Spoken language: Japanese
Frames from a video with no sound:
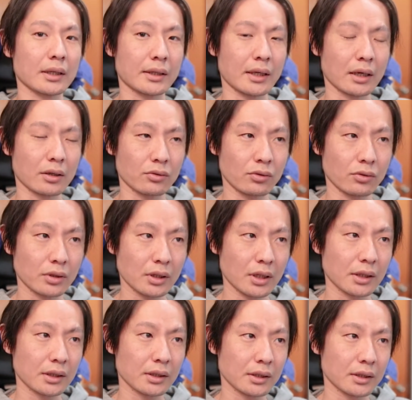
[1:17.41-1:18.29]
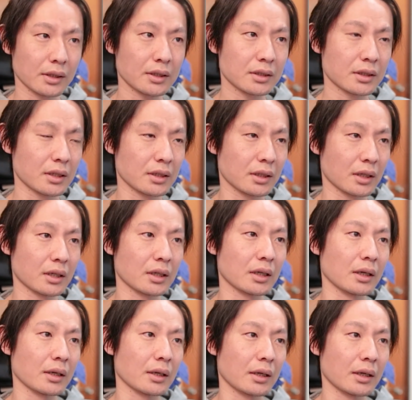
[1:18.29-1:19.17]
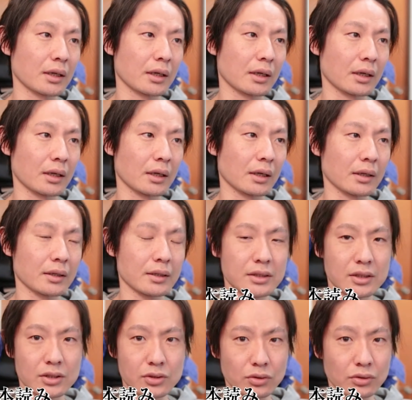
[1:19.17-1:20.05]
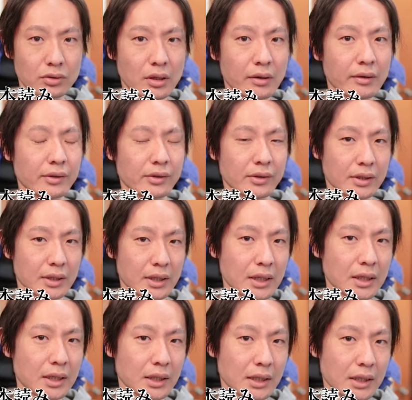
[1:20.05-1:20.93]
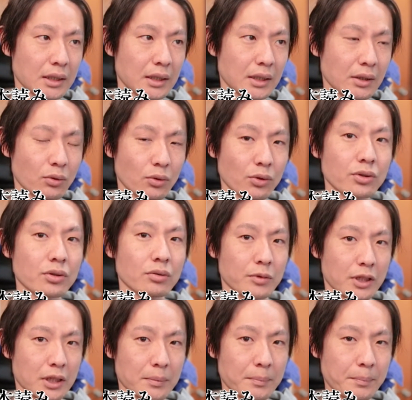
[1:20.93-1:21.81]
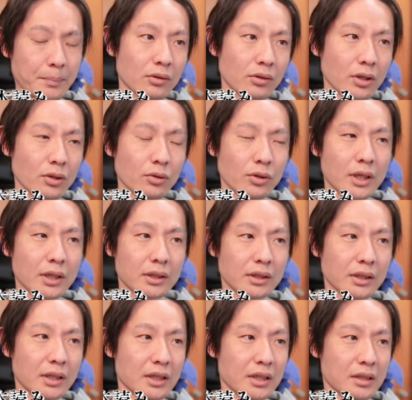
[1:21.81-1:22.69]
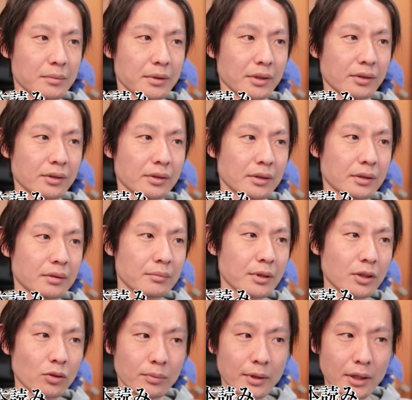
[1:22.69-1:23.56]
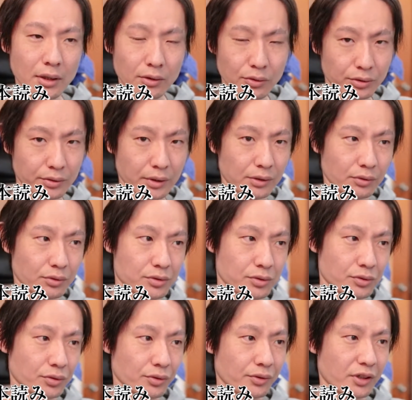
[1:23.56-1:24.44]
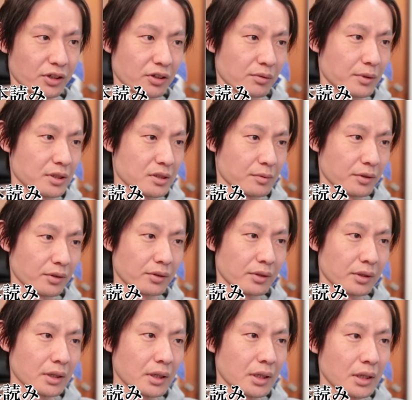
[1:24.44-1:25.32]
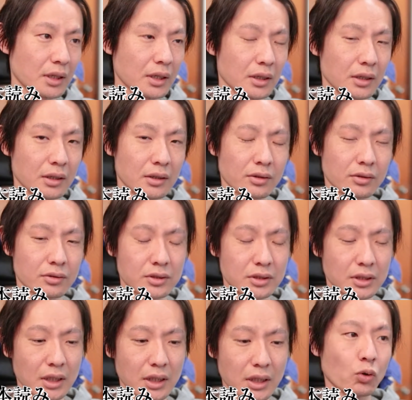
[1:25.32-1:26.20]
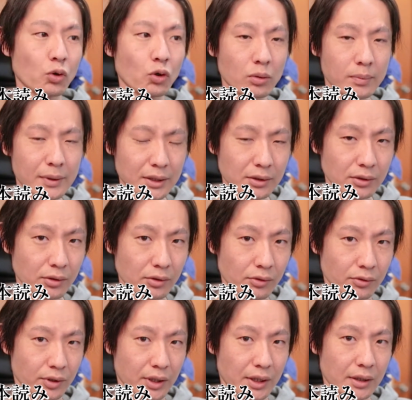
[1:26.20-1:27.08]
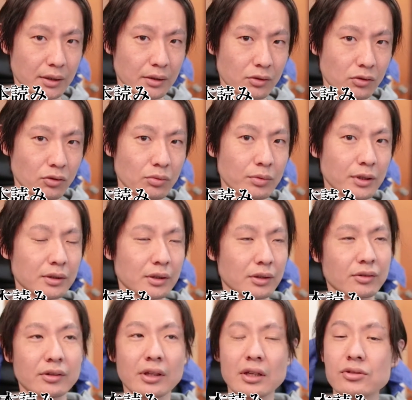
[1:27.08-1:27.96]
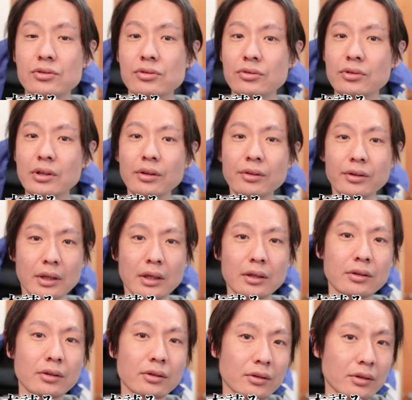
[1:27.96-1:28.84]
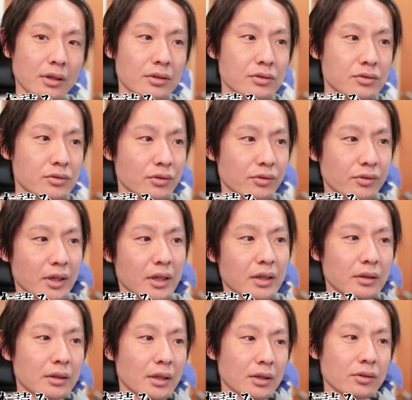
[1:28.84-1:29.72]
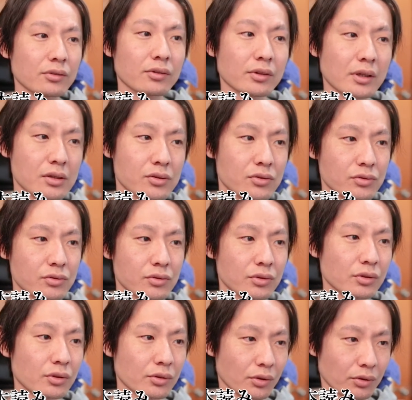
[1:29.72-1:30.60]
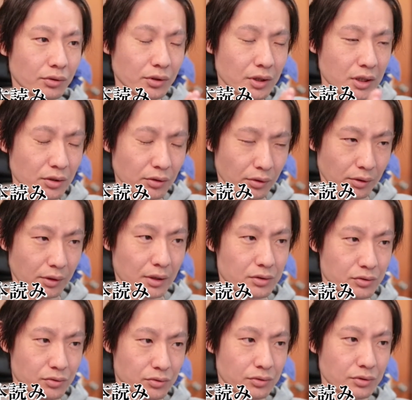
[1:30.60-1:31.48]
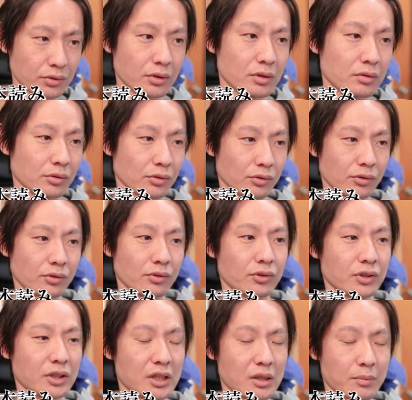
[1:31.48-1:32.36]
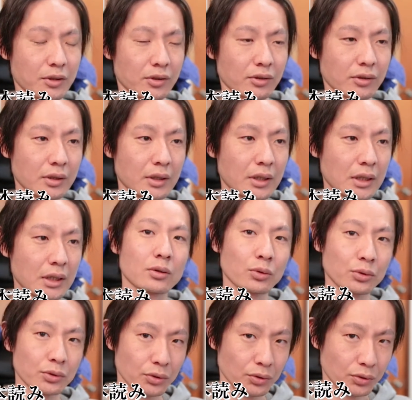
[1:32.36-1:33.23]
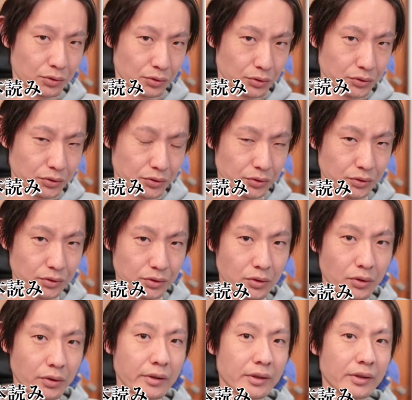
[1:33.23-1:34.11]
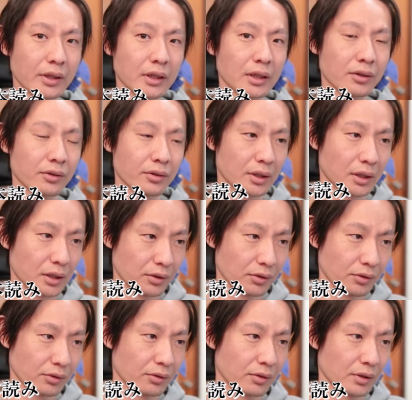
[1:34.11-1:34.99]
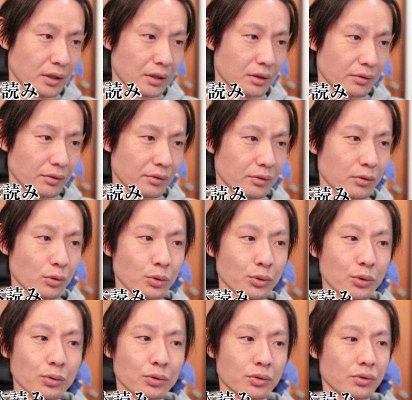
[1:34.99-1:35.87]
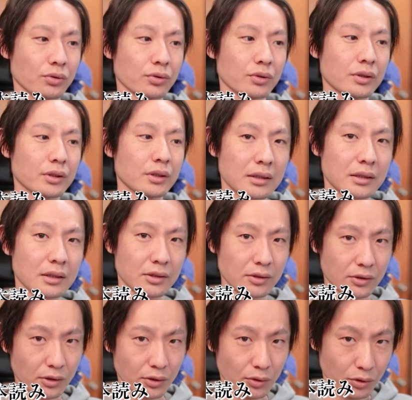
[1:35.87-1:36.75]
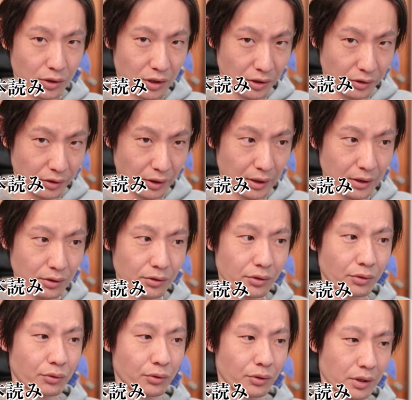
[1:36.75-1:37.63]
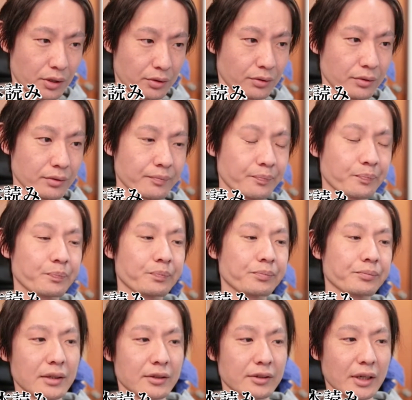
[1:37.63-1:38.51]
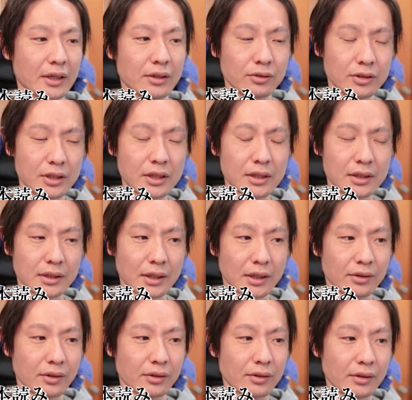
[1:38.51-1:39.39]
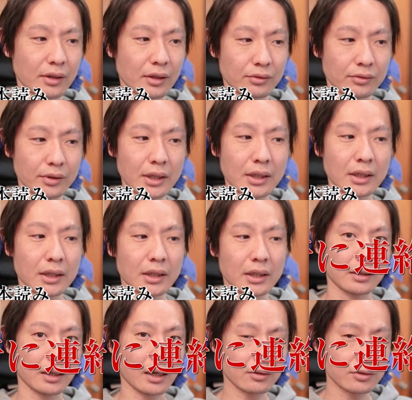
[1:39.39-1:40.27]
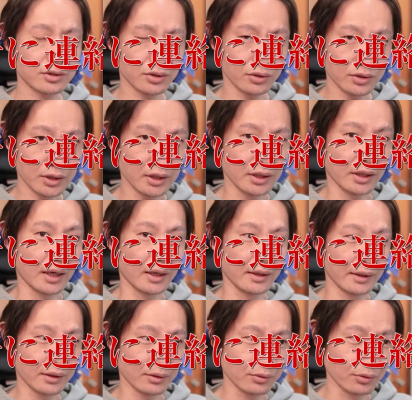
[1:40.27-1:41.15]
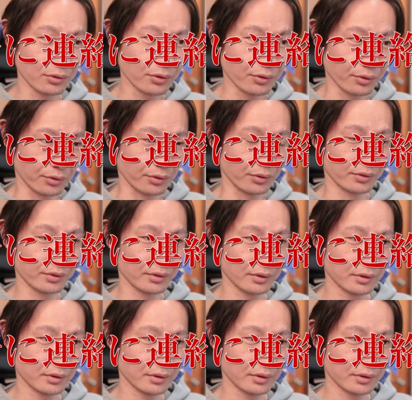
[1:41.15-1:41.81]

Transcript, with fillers: 脚本ができていたら衣装合わせや本読み。これをやっていきます。まあ細かいことは後ほど説明します。そして交番作り。交番ってスケジュールですね。スケジュール、全体のスケジュールとその日のスケジュールというのを作っていきます。小道具。これは探すなり作るなりする小道具。必要機材を揃える。最後に大切なのは各所に連絡をする。